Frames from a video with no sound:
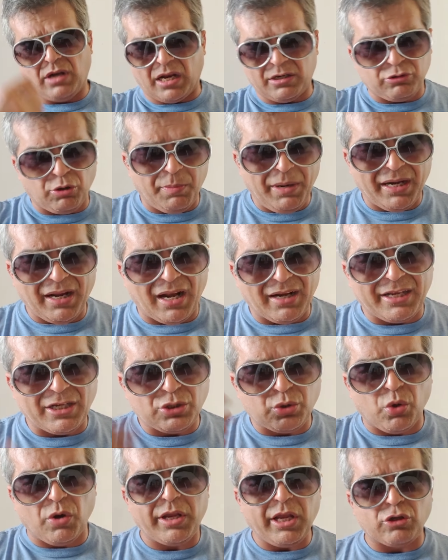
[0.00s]
रात को मैं डाल
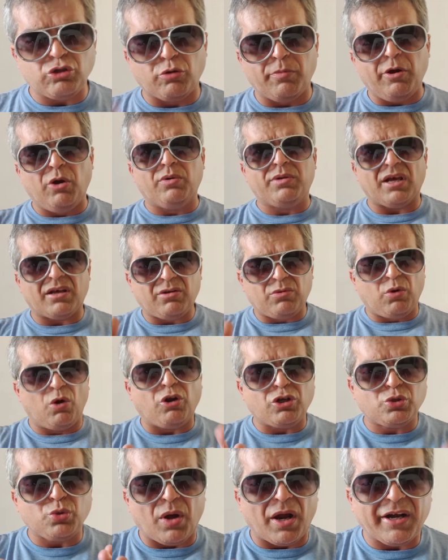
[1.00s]
के सो गया सुबह उठा
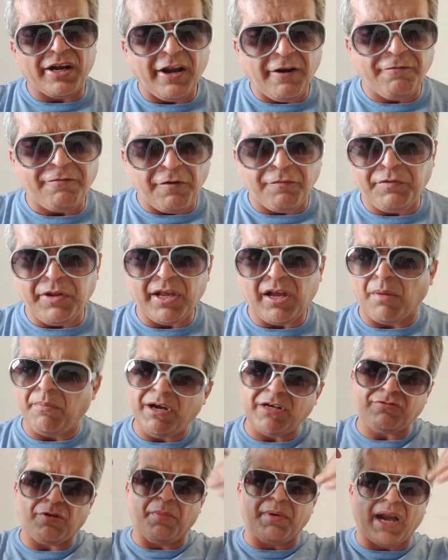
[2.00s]
क्लोज टू हंड्रेड एंड फिफ्टी
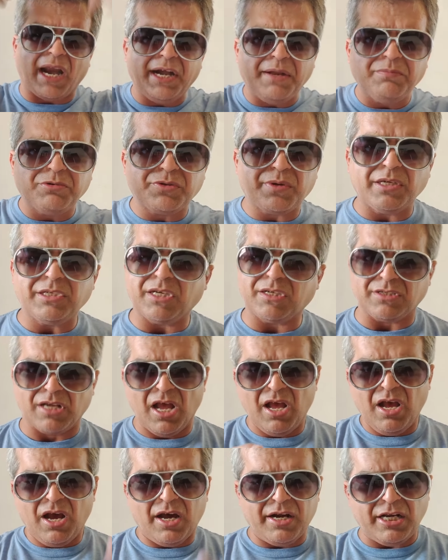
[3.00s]
कमेंट फ्रॉम रैंडम
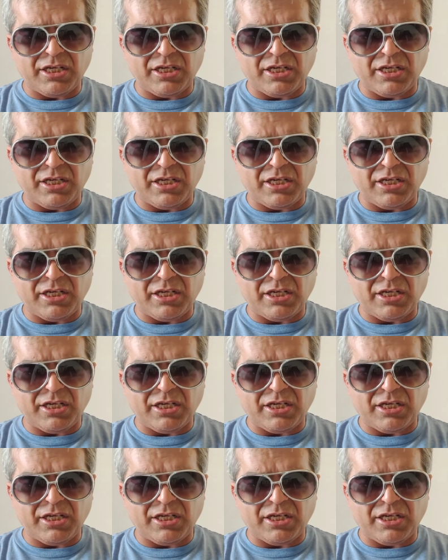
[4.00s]
स्ट्रेंजर्स